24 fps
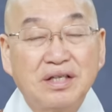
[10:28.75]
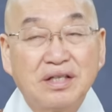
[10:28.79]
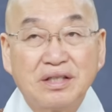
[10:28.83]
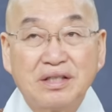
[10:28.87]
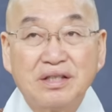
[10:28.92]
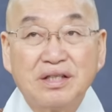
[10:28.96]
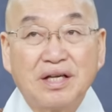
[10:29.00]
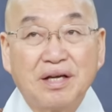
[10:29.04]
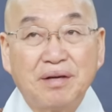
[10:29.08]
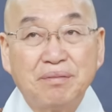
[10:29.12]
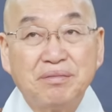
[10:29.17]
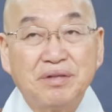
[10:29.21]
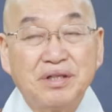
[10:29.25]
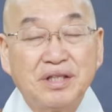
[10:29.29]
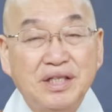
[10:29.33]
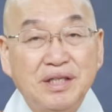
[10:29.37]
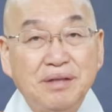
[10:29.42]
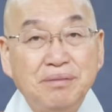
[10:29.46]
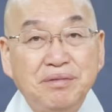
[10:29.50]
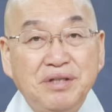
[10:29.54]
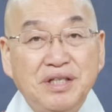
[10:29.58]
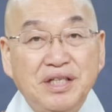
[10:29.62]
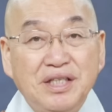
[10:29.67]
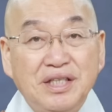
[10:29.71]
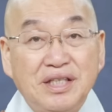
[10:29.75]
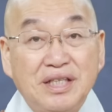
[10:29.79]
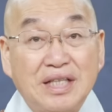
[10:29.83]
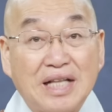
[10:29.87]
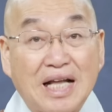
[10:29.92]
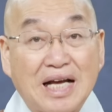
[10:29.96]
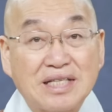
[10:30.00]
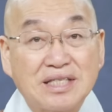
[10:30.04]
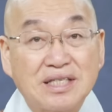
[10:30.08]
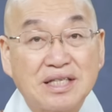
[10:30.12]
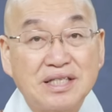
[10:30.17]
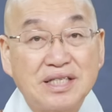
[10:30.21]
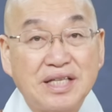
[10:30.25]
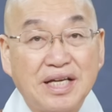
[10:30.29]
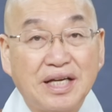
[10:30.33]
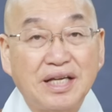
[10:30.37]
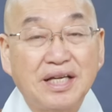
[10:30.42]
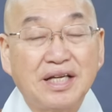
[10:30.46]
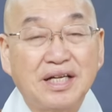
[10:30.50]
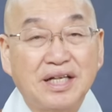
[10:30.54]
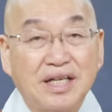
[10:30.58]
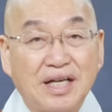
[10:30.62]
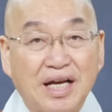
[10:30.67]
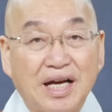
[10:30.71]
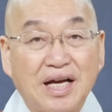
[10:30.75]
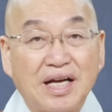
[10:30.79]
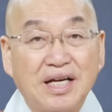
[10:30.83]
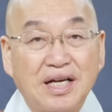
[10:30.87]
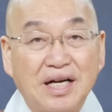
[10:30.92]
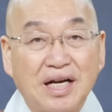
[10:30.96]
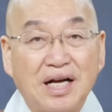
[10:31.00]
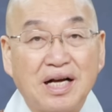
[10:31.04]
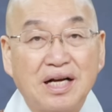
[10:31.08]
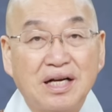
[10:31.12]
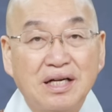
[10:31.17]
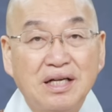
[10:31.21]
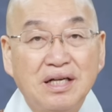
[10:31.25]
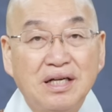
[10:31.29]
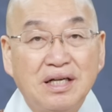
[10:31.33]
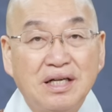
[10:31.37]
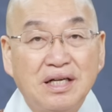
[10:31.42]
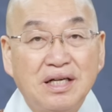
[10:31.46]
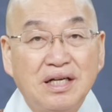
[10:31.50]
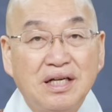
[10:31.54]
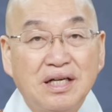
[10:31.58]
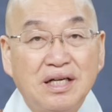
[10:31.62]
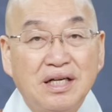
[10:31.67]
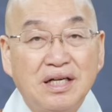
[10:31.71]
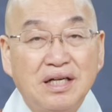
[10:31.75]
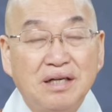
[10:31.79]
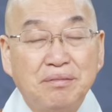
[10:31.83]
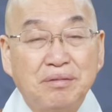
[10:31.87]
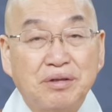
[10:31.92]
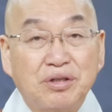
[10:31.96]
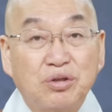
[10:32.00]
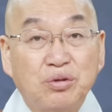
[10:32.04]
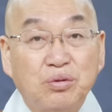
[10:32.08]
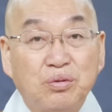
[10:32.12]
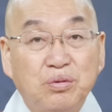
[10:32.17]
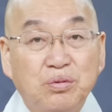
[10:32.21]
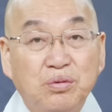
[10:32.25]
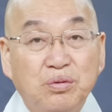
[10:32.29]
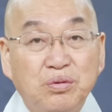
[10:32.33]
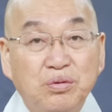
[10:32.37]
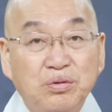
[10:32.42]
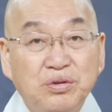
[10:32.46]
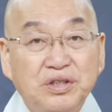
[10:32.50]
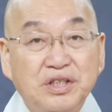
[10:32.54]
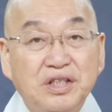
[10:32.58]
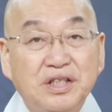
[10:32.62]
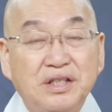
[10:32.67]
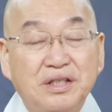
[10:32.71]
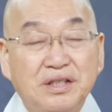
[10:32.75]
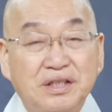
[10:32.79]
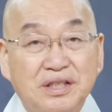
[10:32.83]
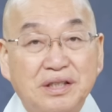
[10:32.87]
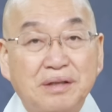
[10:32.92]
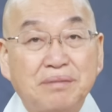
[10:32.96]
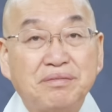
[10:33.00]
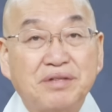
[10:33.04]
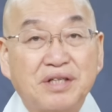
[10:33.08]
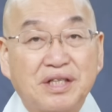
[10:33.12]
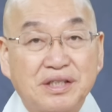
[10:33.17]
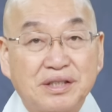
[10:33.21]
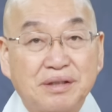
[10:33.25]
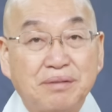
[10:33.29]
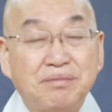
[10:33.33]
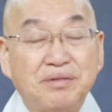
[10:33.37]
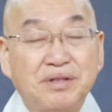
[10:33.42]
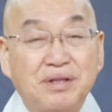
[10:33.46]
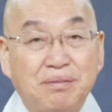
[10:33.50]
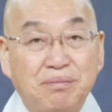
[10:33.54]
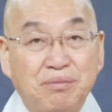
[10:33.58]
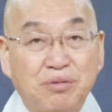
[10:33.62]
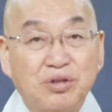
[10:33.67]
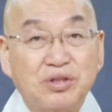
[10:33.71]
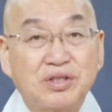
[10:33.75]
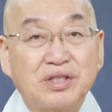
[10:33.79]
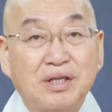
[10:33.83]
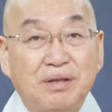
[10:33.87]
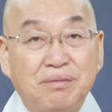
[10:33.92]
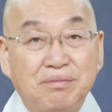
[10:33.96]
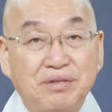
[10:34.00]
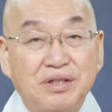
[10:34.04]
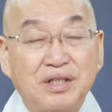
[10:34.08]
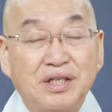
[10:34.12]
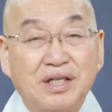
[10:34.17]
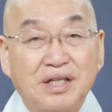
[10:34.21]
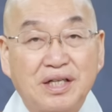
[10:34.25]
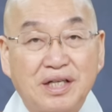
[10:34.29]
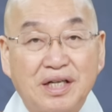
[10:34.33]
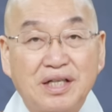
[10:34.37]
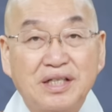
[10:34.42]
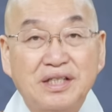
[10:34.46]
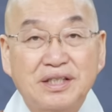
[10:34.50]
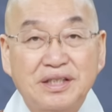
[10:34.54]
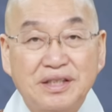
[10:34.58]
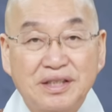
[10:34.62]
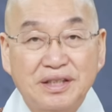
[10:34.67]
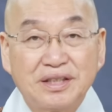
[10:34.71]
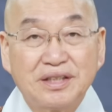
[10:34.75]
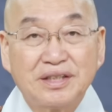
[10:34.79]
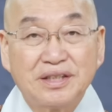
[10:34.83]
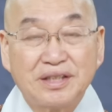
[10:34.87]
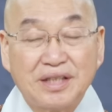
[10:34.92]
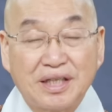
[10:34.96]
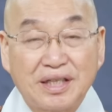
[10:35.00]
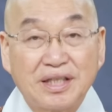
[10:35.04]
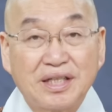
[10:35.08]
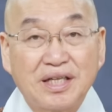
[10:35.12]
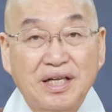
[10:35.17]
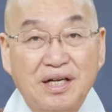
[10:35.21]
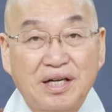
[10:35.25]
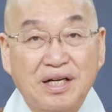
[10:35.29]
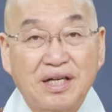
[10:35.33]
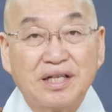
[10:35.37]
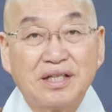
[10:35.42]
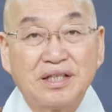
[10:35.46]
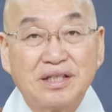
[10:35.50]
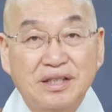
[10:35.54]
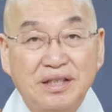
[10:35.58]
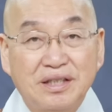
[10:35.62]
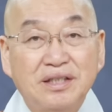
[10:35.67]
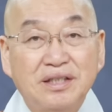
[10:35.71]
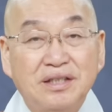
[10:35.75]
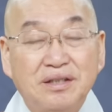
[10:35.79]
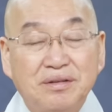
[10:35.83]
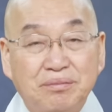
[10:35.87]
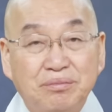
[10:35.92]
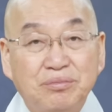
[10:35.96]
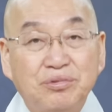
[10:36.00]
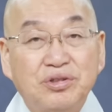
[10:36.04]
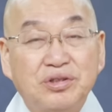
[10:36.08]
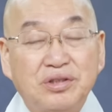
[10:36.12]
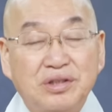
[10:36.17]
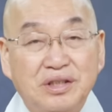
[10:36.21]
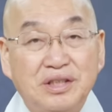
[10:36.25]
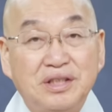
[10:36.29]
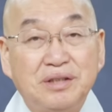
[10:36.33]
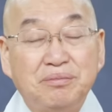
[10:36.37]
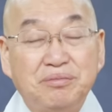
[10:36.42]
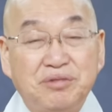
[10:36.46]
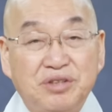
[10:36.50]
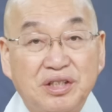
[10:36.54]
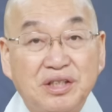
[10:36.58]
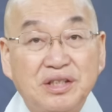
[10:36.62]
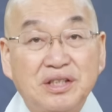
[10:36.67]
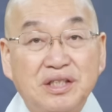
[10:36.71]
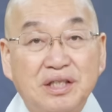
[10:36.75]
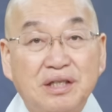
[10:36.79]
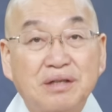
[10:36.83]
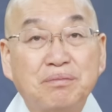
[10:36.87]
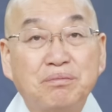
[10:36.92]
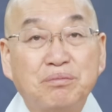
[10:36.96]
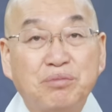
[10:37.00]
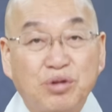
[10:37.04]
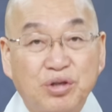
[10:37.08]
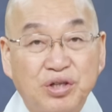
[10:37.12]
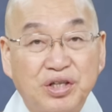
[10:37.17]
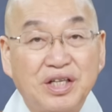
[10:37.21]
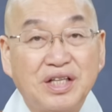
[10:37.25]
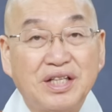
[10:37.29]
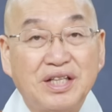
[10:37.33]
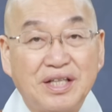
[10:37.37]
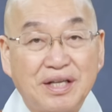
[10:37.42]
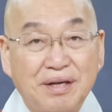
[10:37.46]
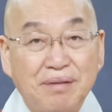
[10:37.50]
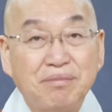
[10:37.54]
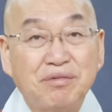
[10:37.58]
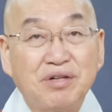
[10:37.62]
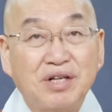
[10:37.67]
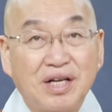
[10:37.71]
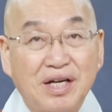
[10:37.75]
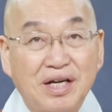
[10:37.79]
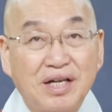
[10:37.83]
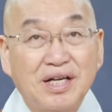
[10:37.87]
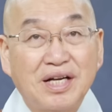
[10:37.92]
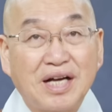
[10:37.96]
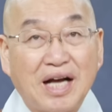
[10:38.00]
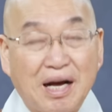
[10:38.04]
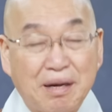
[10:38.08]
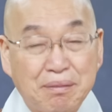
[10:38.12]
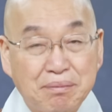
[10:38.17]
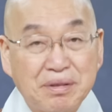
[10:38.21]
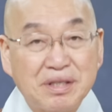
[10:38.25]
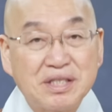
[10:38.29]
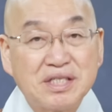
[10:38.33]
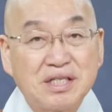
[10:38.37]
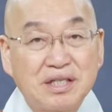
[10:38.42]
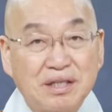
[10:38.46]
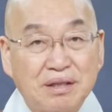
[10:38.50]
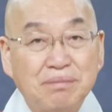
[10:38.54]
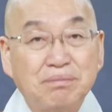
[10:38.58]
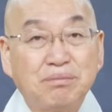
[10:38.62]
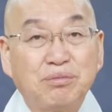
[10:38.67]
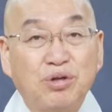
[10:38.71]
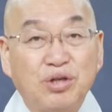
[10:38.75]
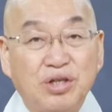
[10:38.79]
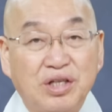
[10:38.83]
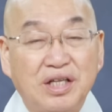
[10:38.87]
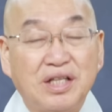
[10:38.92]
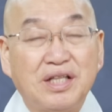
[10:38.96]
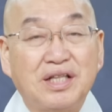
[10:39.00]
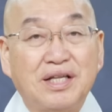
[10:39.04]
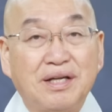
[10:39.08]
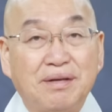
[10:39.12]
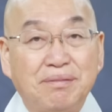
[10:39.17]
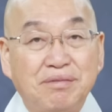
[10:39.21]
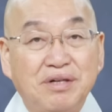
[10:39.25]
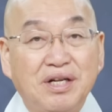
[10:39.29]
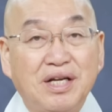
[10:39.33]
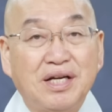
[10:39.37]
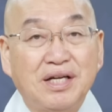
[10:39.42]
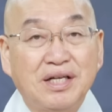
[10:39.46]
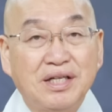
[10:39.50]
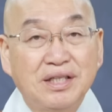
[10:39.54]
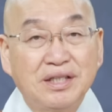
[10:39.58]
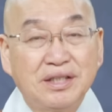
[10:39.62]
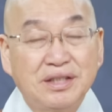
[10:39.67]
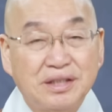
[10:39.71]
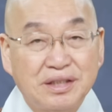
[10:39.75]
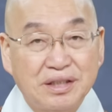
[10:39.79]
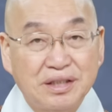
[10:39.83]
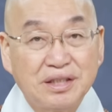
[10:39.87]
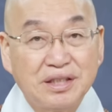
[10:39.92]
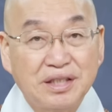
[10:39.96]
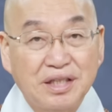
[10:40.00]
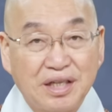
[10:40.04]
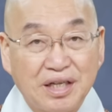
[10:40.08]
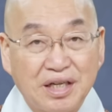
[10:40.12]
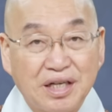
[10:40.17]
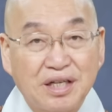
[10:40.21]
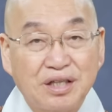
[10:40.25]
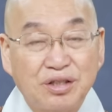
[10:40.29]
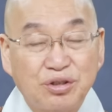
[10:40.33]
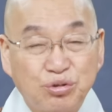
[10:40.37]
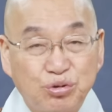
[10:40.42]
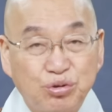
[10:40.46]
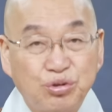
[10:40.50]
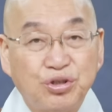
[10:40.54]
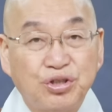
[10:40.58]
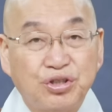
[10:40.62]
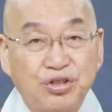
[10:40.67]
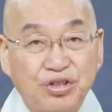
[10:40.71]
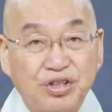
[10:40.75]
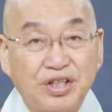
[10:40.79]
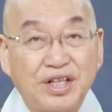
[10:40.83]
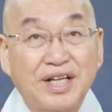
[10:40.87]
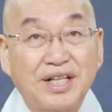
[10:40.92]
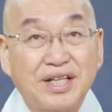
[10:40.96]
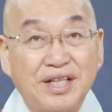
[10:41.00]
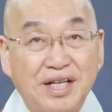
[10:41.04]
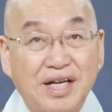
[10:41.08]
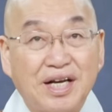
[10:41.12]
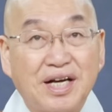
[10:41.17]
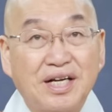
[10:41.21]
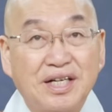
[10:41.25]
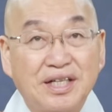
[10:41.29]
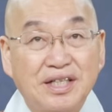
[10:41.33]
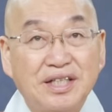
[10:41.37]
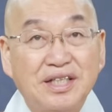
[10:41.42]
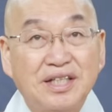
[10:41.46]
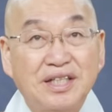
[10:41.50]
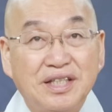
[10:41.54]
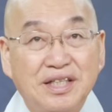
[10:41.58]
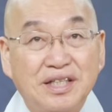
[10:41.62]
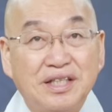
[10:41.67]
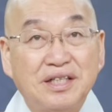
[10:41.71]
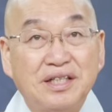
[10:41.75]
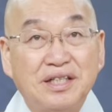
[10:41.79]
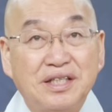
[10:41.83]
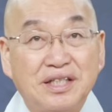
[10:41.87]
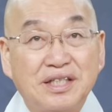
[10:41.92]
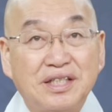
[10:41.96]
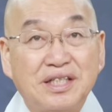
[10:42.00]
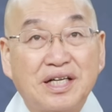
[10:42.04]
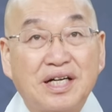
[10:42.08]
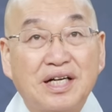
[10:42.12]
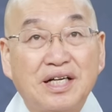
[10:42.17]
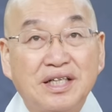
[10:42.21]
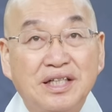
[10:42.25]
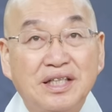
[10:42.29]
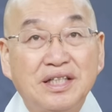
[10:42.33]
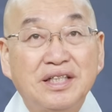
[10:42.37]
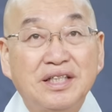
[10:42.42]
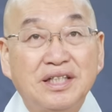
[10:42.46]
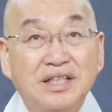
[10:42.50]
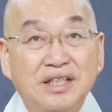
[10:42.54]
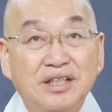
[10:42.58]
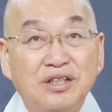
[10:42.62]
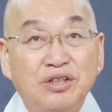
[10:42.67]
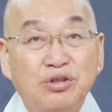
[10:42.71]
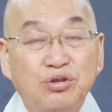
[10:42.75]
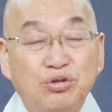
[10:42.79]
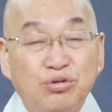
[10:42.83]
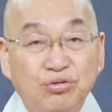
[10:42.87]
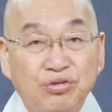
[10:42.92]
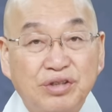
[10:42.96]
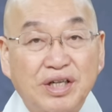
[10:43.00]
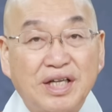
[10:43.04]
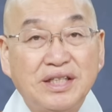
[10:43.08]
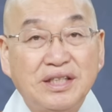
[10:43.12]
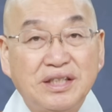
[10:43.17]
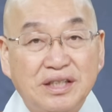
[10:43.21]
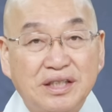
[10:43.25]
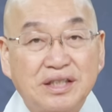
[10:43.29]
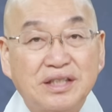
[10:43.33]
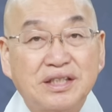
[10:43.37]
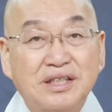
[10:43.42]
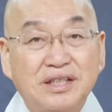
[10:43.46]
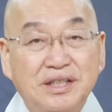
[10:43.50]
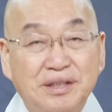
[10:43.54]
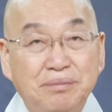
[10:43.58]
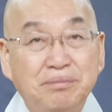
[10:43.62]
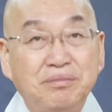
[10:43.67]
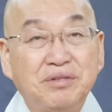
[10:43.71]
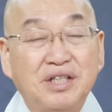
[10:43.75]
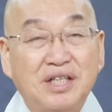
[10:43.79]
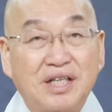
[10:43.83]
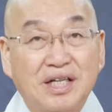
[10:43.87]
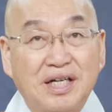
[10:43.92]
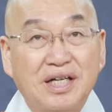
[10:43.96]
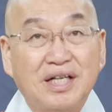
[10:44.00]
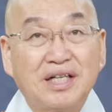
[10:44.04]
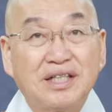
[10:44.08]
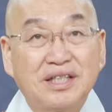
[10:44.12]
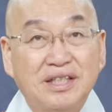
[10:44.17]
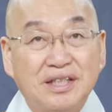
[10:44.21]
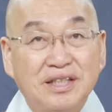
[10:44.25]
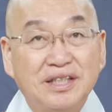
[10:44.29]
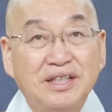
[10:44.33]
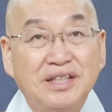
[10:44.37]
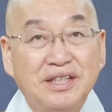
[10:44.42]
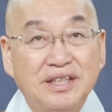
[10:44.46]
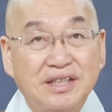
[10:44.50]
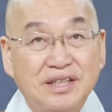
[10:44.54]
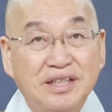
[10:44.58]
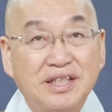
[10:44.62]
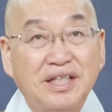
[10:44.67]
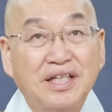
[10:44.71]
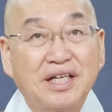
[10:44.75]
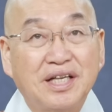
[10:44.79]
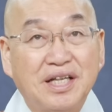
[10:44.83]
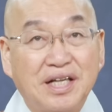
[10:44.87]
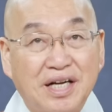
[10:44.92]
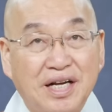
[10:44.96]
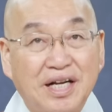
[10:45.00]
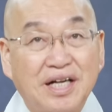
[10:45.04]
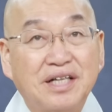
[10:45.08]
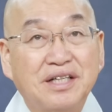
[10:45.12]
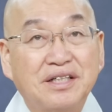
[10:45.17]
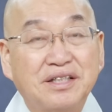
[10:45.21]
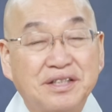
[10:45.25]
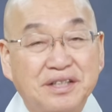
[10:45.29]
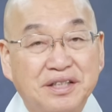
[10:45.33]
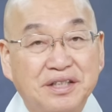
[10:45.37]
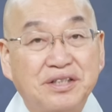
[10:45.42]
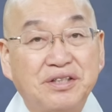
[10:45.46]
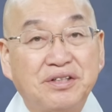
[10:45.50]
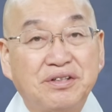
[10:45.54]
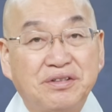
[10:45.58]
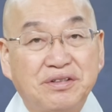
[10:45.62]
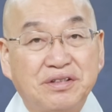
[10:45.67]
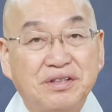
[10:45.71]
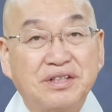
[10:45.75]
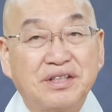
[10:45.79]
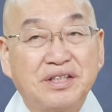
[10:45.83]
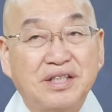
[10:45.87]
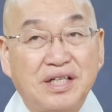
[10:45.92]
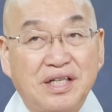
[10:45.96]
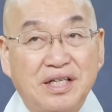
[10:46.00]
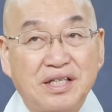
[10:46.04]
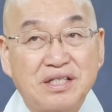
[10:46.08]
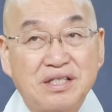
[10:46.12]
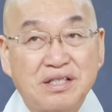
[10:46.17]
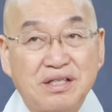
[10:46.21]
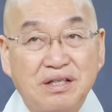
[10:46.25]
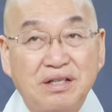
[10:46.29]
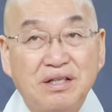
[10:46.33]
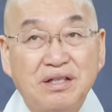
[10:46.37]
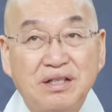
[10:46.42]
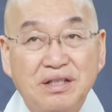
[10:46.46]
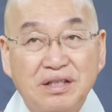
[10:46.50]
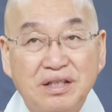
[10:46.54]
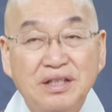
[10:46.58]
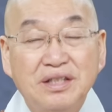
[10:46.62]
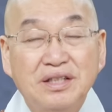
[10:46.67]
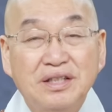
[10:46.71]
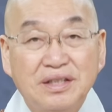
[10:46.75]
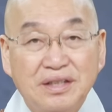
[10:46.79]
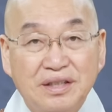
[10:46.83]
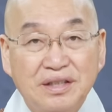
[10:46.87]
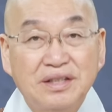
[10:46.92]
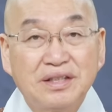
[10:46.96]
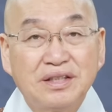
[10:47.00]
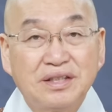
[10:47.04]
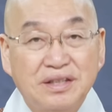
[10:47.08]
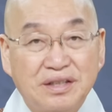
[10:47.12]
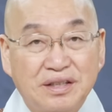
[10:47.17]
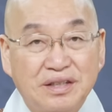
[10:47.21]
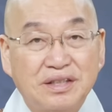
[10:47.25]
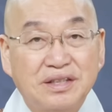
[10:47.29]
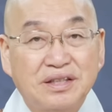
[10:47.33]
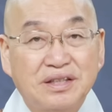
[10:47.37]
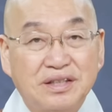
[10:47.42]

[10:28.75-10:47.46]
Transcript: 그게 뭐 힘이 나서 생기는 게 아니라 도저히 참다가 참다 못 참으니까 상대가 무슨 짐승처럼 보이기 때문에, 악마처럼 보이기 때문에 저런 인간은 죽여도 된다. 이런 이제 순간적 심리가 생겨나는 거예요. 그래서 어,